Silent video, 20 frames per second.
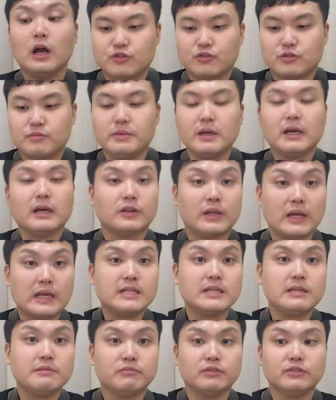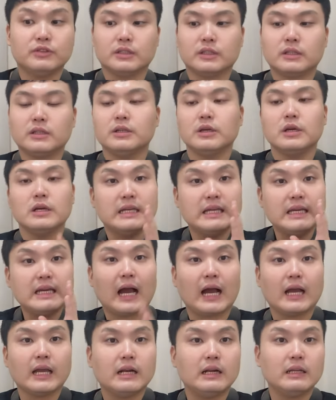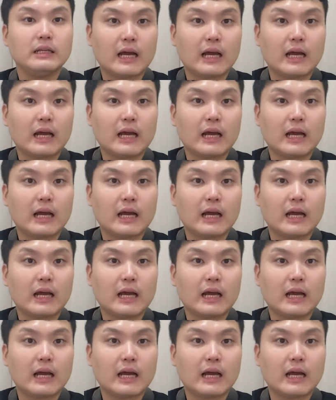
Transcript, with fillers: 준비가 되신 분들은 이 강의를